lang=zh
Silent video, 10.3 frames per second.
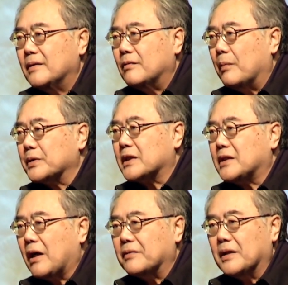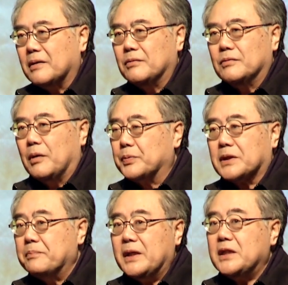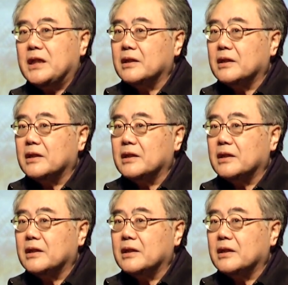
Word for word: 我不是叫你，我不是迷信